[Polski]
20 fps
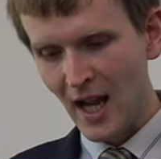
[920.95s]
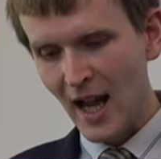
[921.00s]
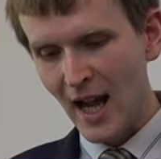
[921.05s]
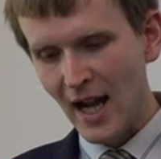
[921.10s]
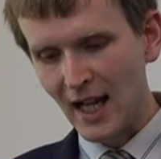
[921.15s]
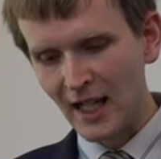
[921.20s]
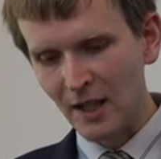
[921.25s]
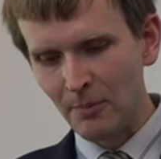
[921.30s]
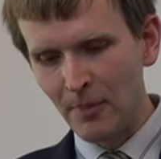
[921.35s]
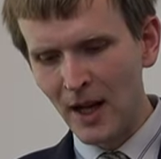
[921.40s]

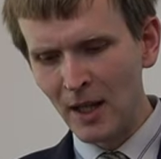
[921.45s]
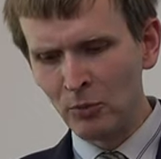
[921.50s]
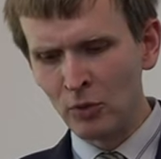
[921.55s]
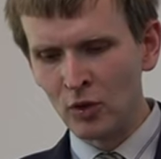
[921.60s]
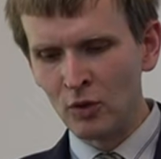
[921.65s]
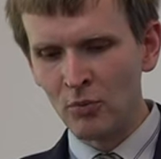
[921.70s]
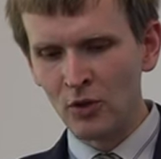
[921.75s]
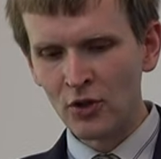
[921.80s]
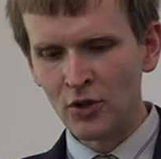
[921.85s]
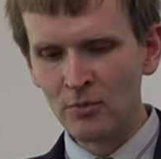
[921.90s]
Ale Pan
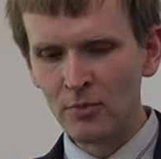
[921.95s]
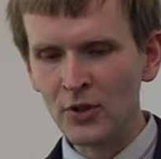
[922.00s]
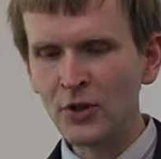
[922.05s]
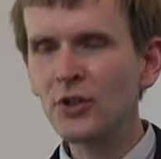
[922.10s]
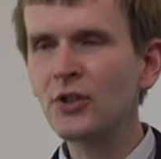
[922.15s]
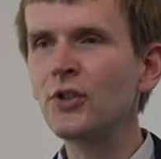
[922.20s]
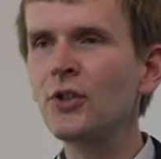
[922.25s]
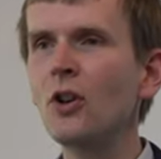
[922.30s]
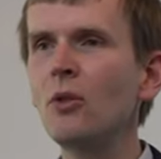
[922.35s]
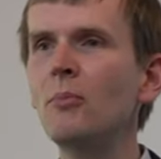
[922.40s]
Bóg może
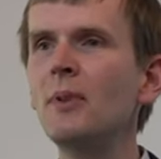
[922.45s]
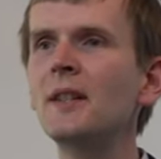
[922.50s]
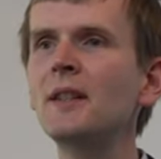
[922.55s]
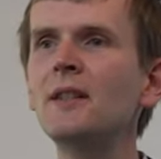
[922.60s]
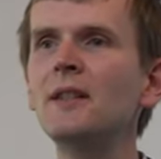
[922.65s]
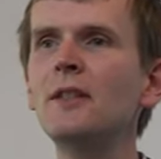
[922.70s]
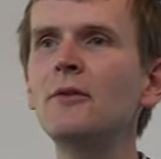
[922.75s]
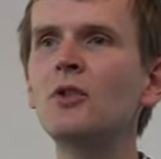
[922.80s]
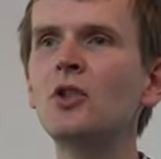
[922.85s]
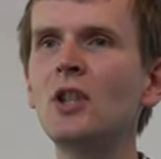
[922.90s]
być
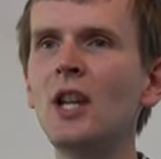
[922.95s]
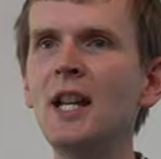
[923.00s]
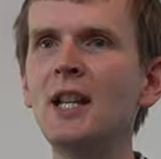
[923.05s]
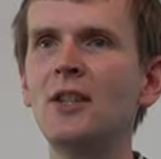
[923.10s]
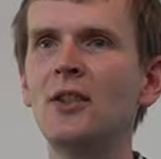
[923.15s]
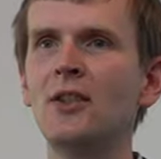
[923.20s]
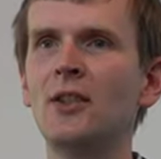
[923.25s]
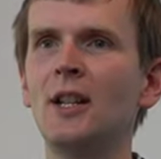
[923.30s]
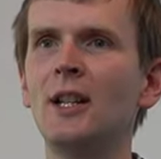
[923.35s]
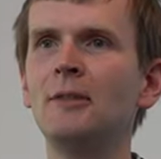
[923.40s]
obecny
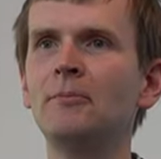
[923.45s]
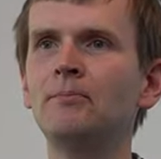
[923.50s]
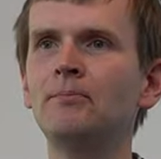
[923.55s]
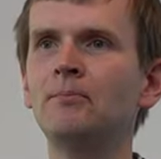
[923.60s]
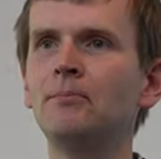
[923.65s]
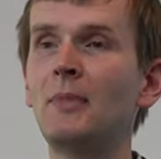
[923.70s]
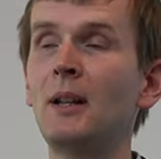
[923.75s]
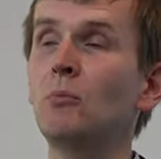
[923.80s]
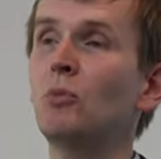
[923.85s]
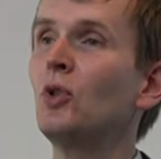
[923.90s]
wszędzie.
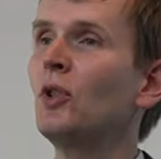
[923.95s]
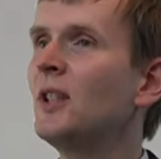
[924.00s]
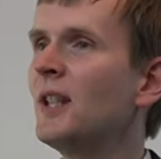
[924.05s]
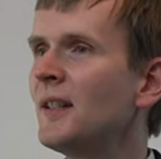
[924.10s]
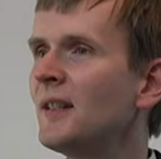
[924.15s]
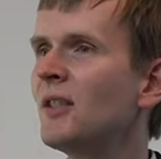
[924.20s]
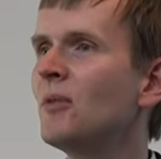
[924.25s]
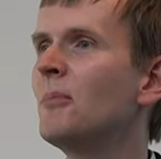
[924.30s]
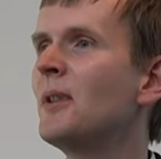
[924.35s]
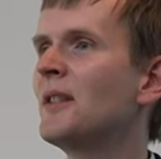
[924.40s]
Pan Bóg
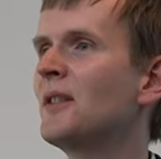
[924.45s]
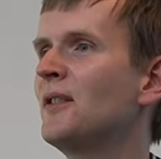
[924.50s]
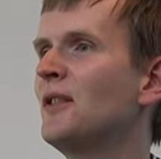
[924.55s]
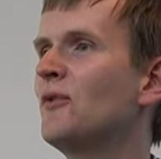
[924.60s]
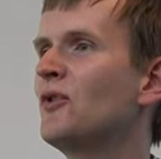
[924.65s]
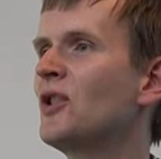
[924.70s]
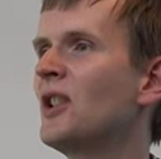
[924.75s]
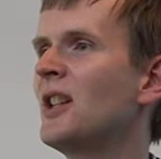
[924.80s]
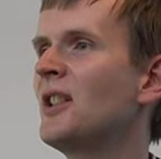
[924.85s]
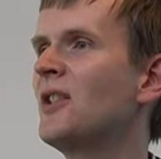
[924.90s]
jest obecny
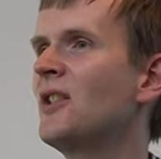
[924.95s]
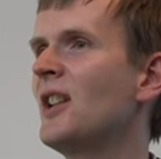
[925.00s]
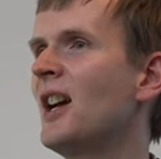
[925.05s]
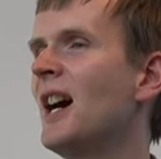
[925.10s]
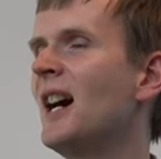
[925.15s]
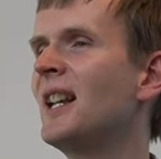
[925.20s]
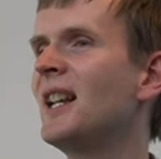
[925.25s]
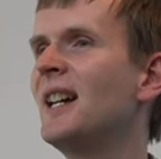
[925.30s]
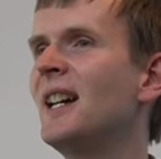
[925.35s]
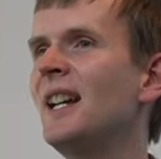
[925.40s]
wszędzie,
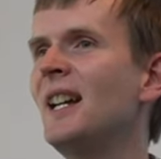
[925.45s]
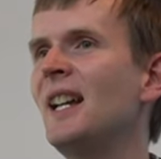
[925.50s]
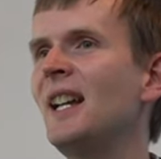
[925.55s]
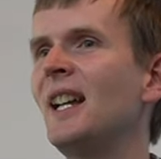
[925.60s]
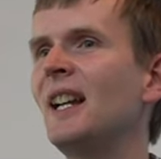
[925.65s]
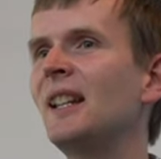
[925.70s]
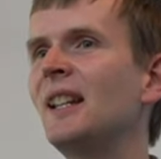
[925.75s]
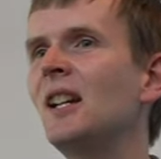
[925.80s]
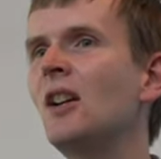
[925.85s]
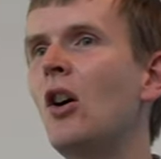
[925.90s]
ale
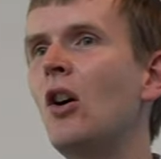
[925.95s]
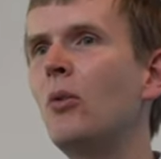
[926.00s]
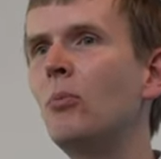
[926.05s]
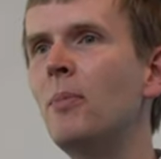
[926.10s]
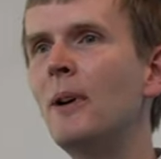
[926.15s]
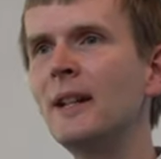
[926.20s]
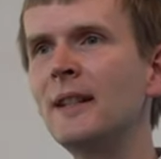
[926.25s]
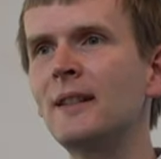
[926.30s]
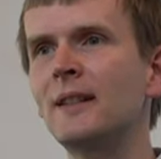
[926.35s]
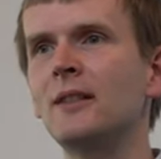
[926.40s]
Jego
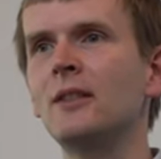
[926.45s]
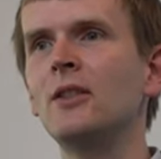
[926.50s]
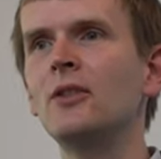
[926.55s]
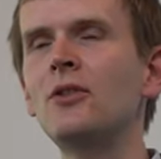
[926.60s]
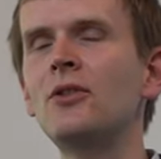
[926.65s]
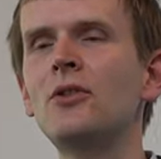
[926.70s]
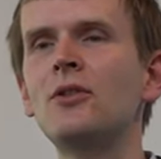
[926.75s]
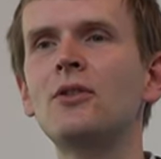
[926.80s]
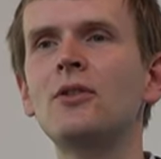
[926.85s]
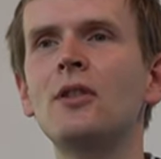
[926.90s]

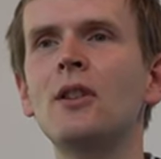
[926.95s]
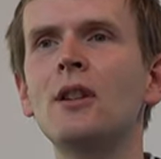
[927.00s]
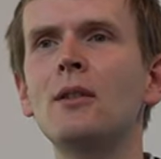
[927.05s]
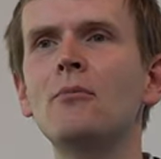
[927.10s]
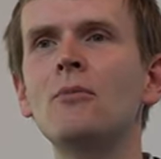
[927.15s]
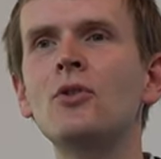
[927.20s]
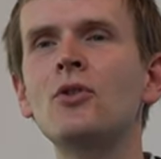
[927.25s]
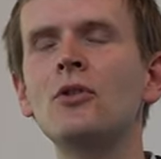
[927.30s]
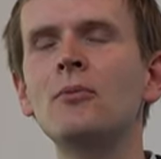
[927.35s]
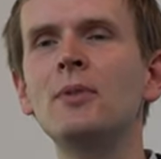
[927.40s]
obecność
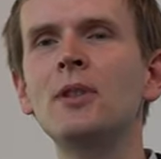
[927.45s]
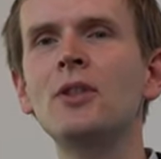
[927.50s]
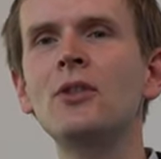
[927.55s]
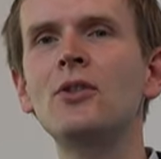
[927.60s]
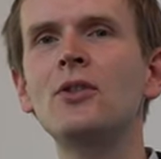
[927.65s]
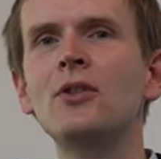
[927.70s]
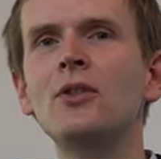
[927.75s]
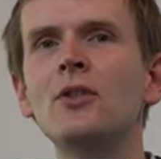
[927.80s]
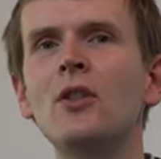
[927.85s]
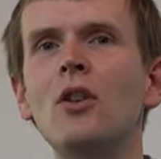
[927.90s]
może
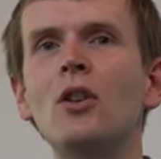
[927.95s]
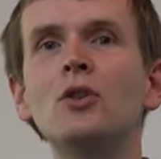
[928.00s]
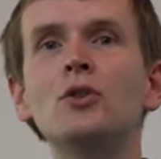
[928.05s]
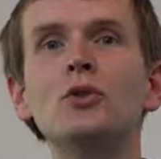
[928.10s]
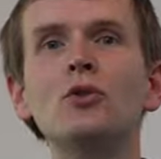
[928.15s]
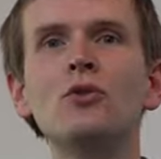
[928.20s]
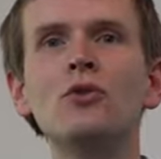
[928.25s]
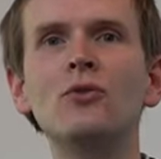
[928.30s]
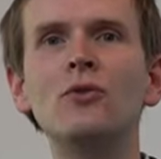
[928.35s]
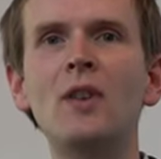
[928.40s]
być
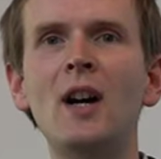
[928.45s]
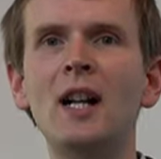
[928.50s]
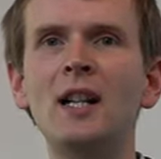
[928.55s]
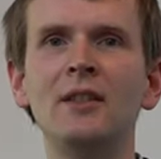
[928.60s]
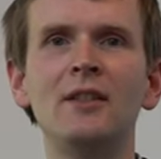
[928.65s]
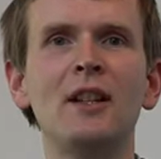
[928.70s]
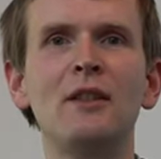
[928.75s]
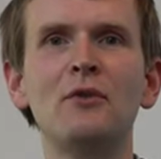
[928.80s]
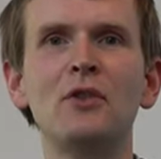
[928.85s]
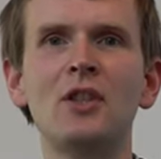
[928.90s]

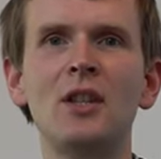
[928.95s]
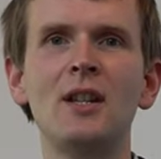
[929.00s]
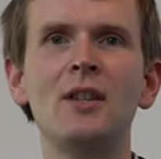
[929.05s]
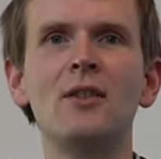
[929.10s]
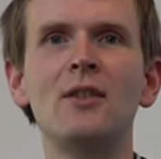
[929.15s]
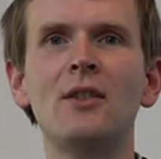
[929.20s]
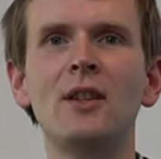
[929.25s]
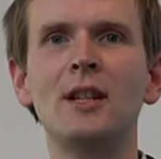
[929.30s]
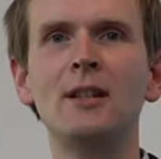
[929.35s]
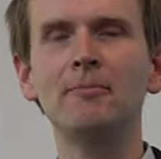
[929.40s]
odczuwalna
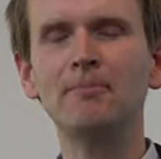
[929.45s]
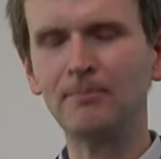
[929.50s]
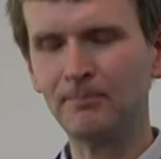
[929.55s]
wszędzie.